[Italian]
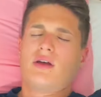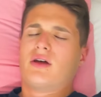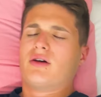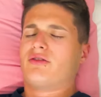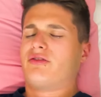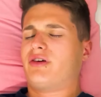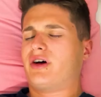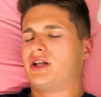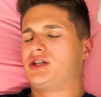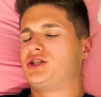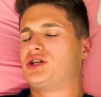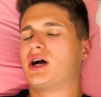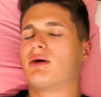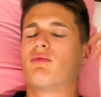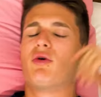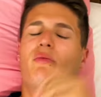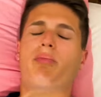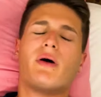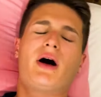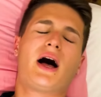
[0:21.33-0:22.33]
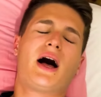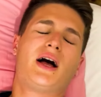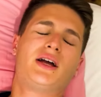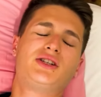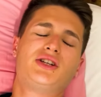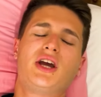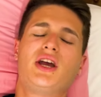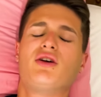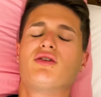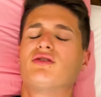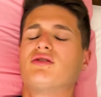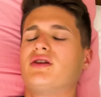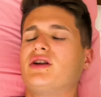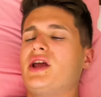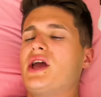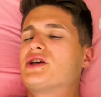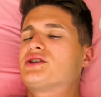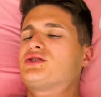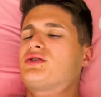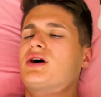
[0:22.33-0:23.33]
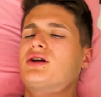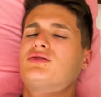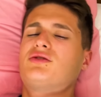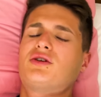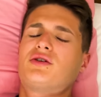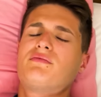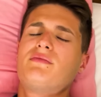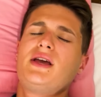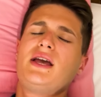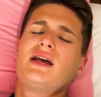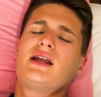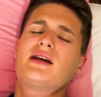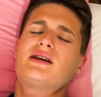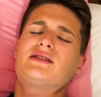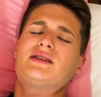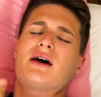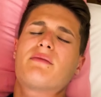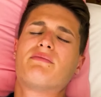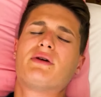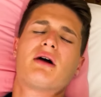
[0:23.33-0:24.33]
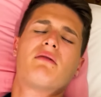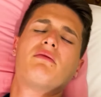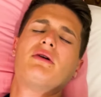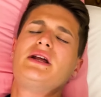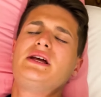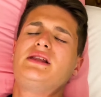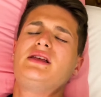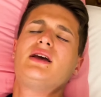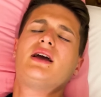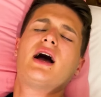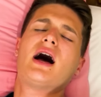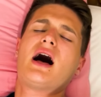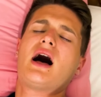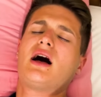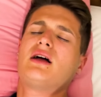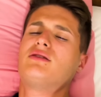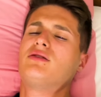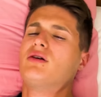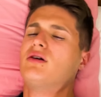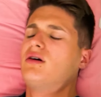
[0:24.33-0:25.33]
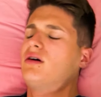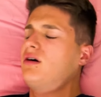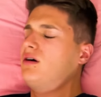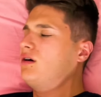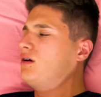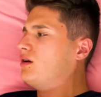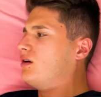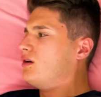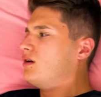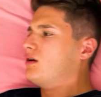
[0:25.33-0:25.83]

Facciamo pace, io non riesco a dormire se abbiamo litigato.